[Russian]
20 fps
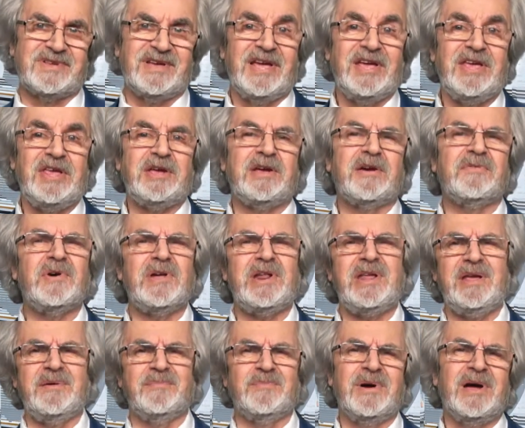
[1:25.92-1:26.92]
и
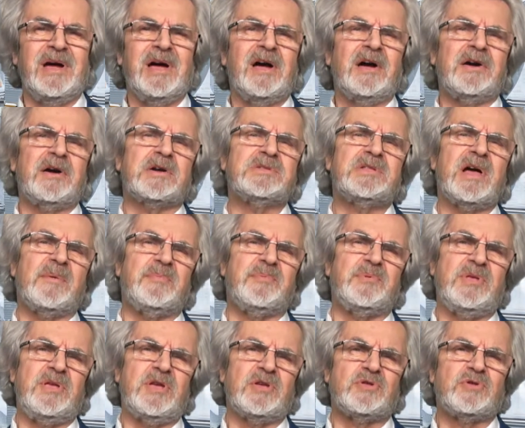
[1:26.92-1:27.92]
говорим, когда б
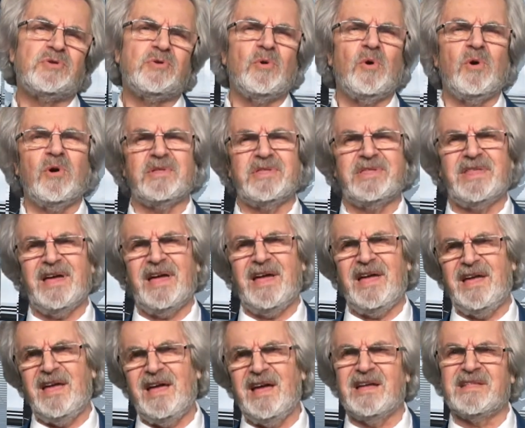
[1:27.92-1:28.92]
не то, да
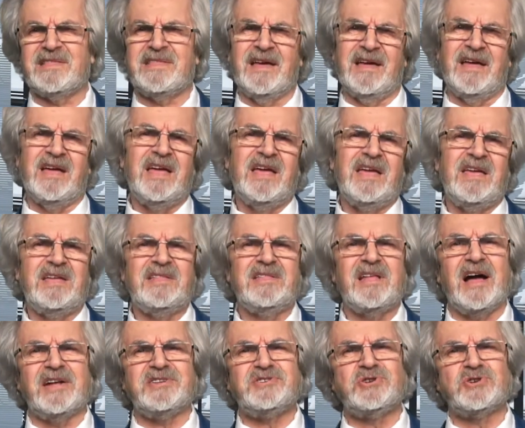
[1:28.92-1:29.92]
это,
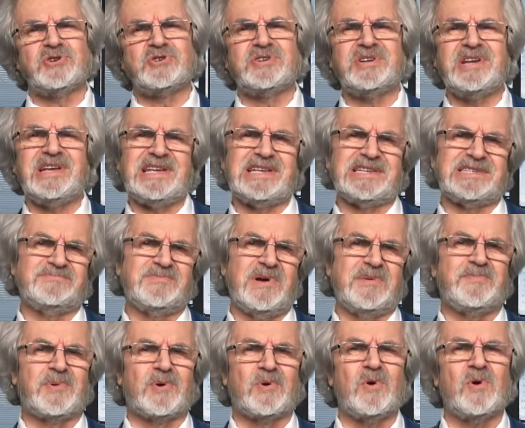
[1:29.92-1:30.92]
иначе жизнь мы
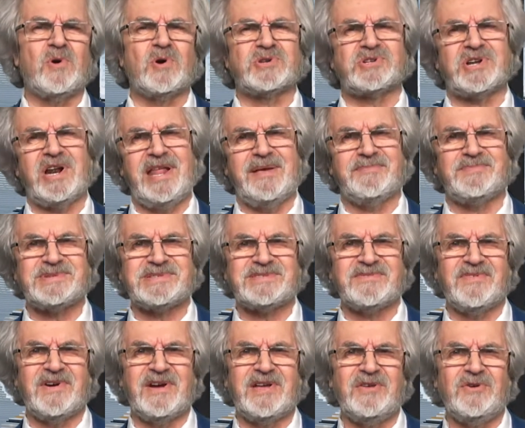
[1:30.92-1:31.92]
прожили б
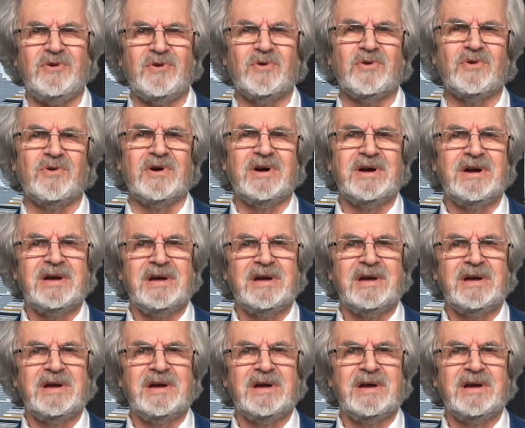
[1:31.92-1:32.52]
свою.